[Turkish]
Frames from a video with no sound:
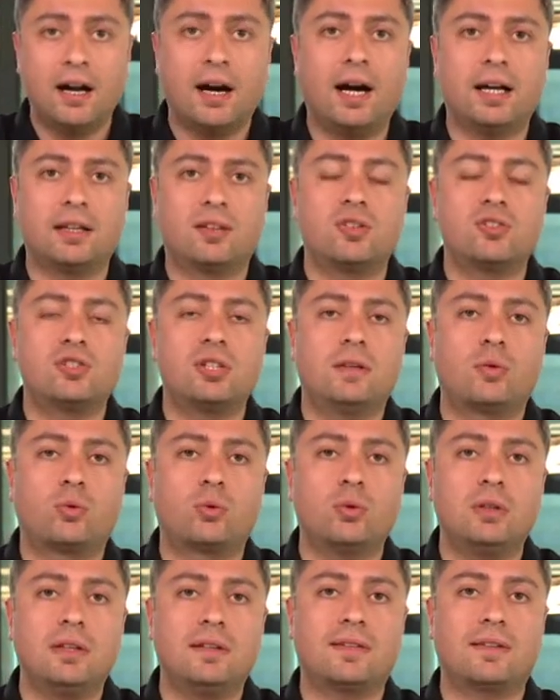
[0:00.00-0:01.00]
artık
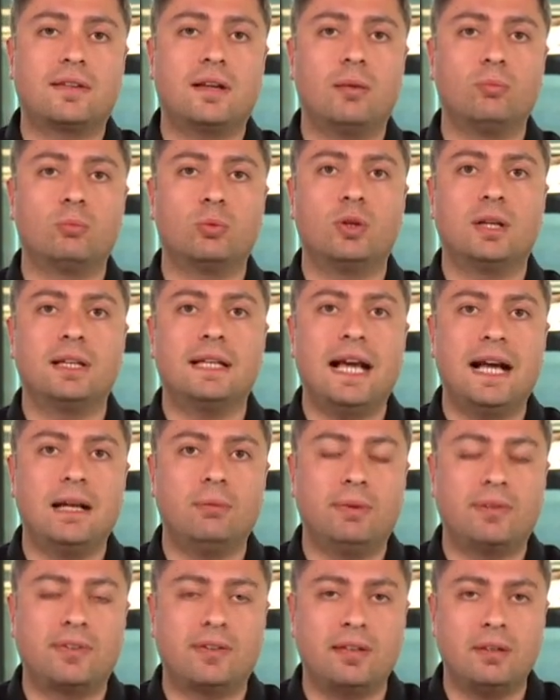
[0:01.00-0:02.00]
Cesus'un İstanbul'a
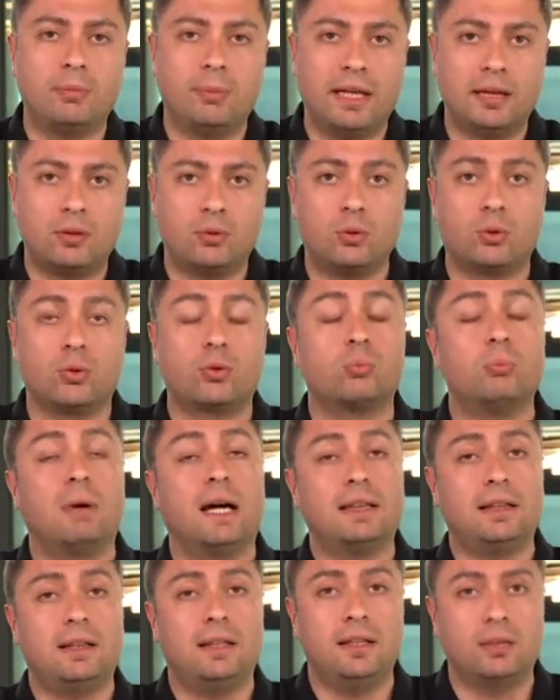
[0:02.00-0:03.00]
gelmesini bekliyoruz.
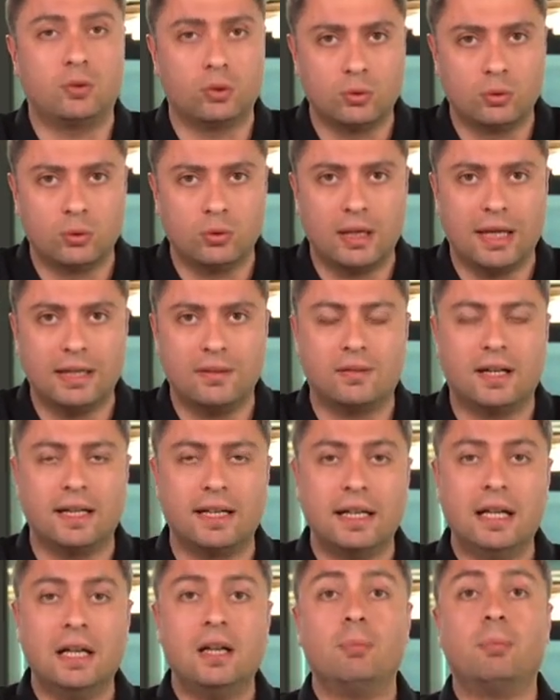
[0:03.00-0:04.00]
Maddi konular var.
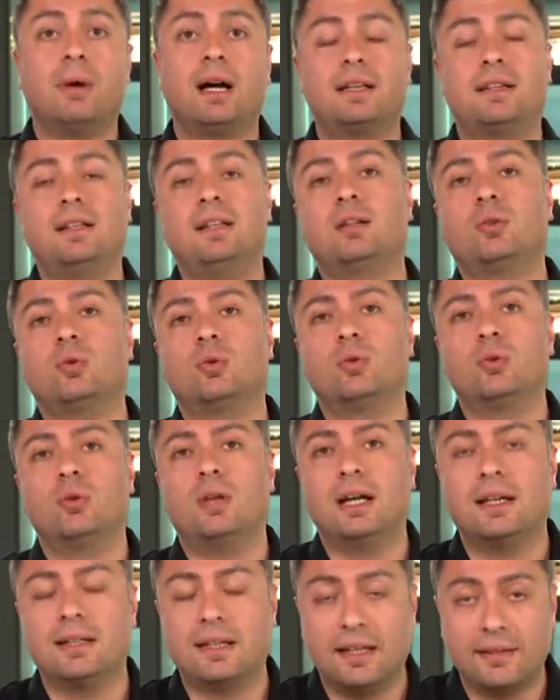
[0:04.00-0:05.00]
Maddi
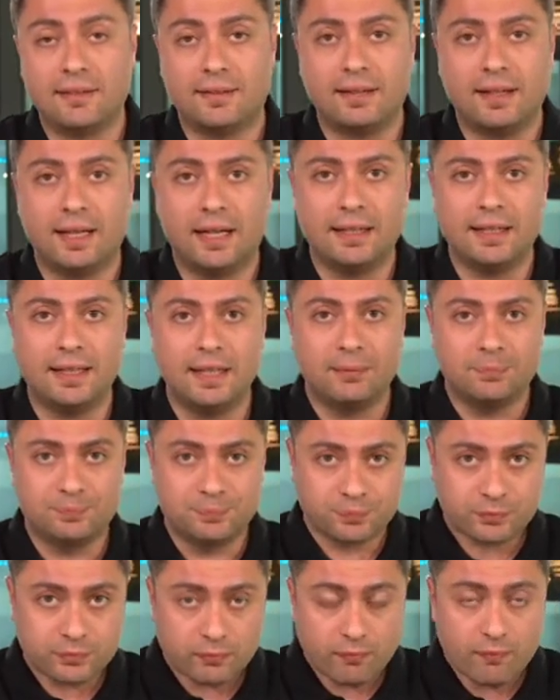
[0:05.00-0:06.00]
konulardan ziyade
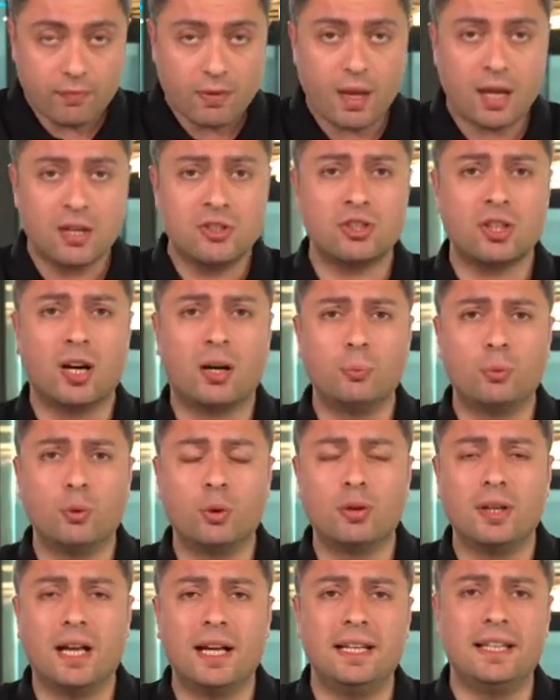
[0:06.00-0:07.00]

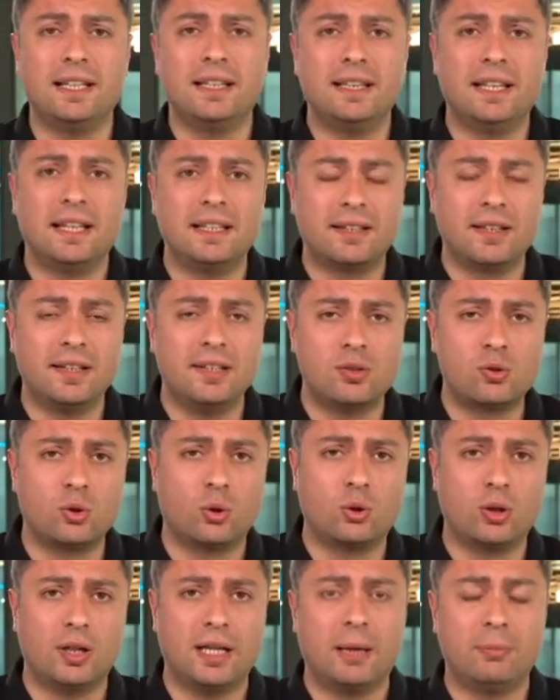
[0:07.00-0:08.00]
Şampiyonlar Ligi detayı
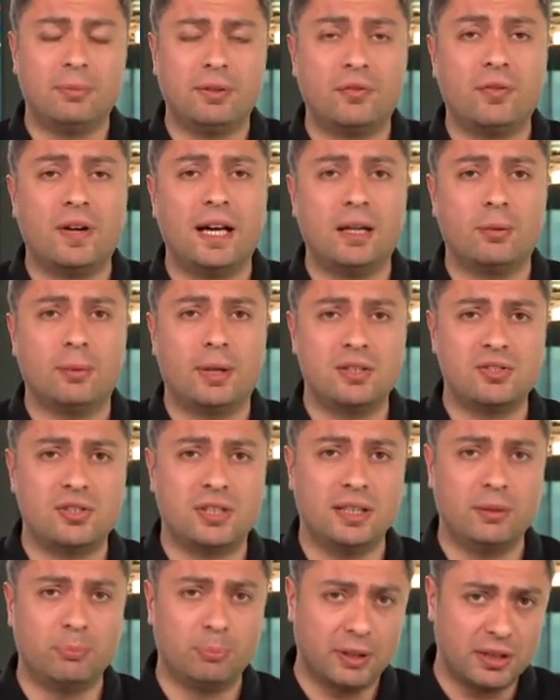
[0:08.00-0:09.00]
çok önemli.
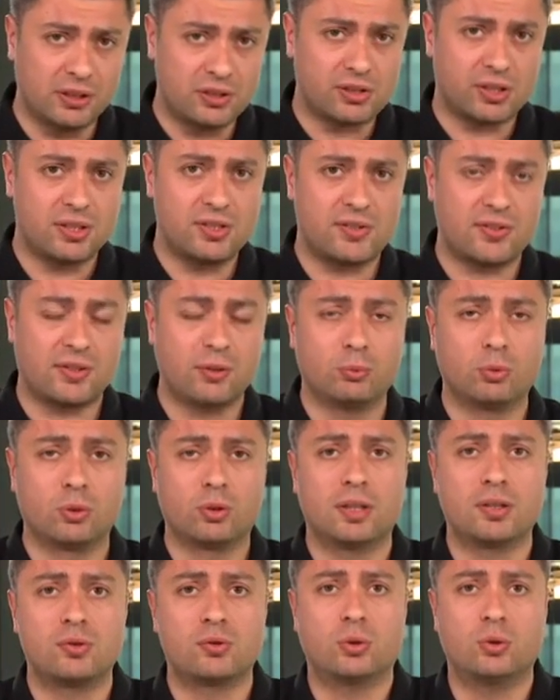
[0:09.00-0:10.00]
Fenerbahçe'nin bakış açısı
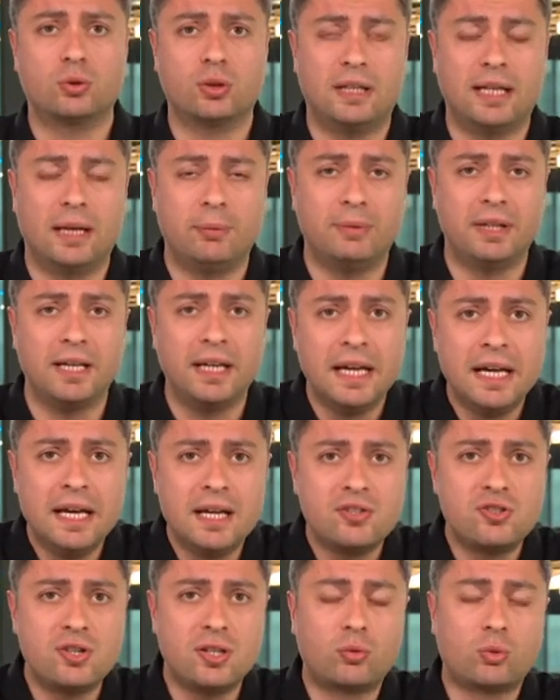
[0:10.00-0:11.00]
burada çok önemli.
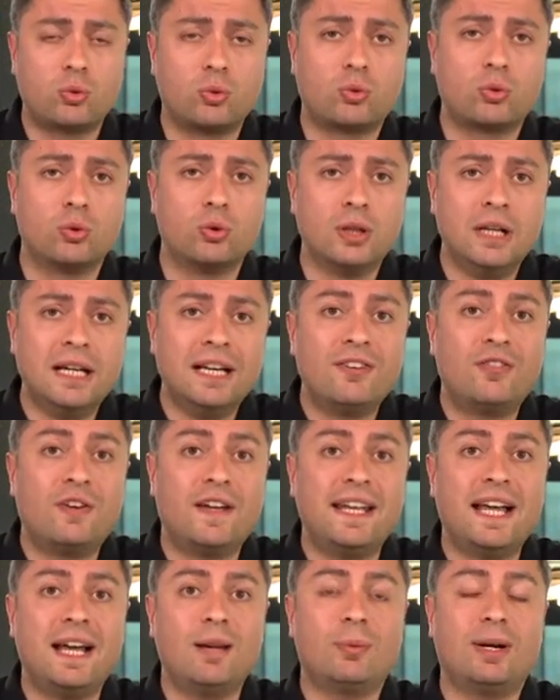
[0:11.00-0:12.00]
Cesus'un
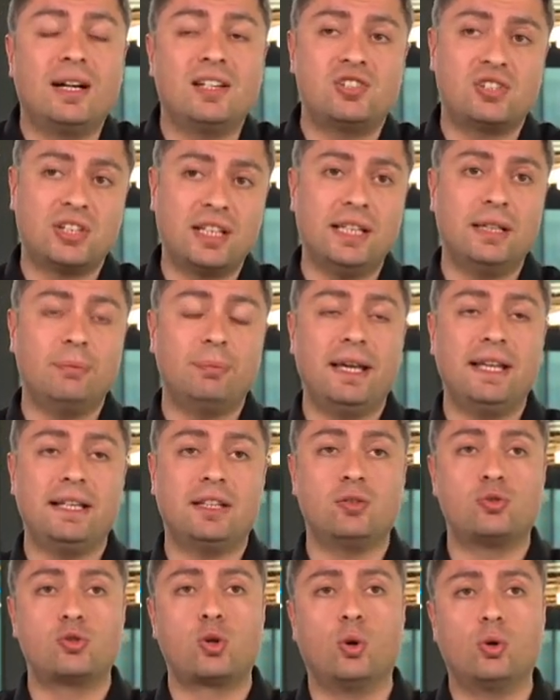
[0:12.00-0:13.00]
Fenerbahçe'ye
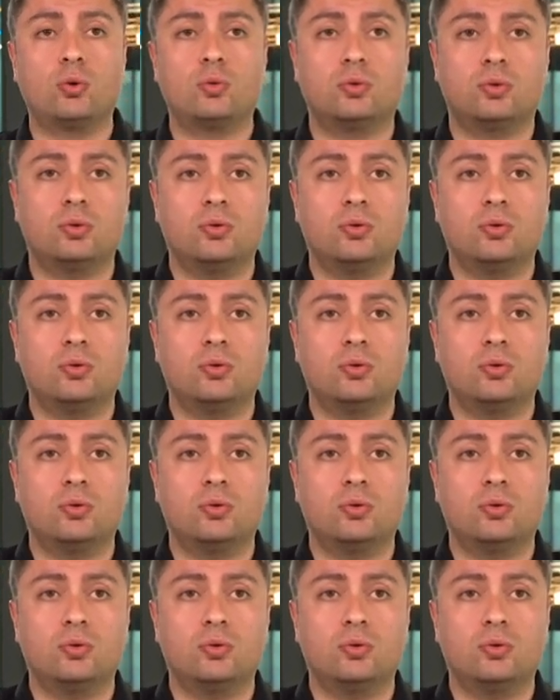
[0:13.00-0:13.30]
belki çok